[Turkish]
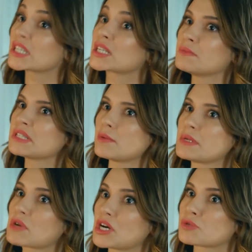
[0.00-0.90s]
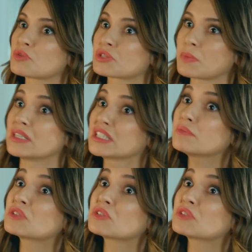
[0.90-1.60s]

Sakın bir daha benim karşıma çıkma